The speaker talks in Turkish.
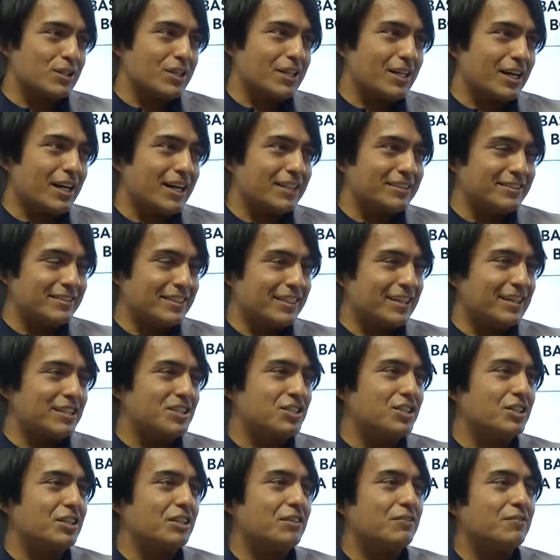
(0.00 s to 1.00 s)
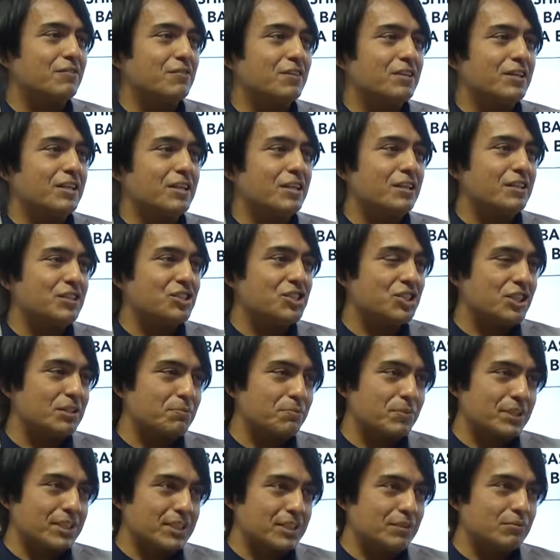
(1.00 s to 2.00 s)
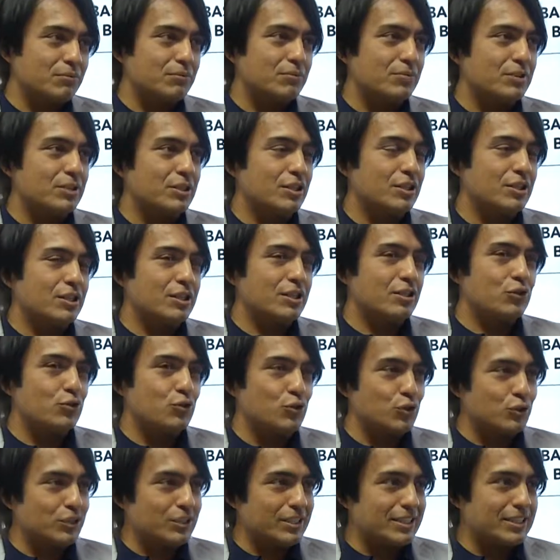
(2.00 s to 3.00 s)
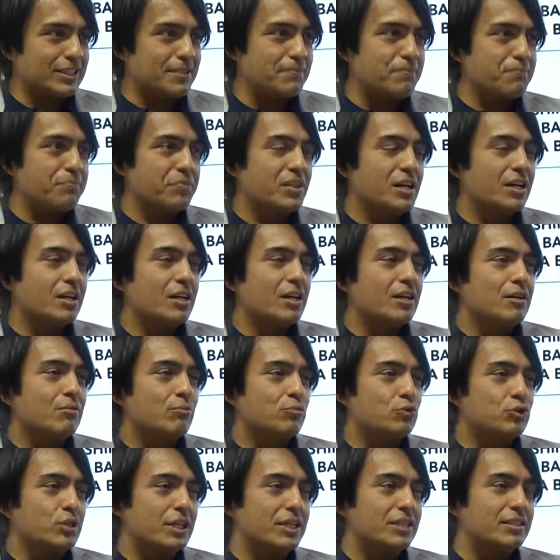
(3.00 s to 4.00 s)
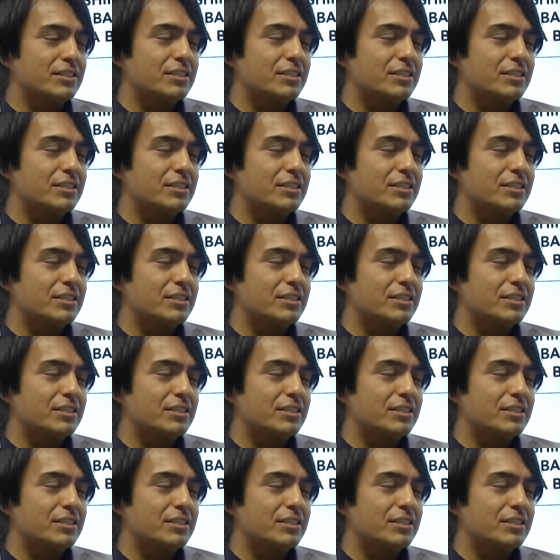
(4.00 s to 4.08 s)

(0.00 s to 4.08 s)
de anti-aging e, cilt bakım e, ürünleri. Bunlar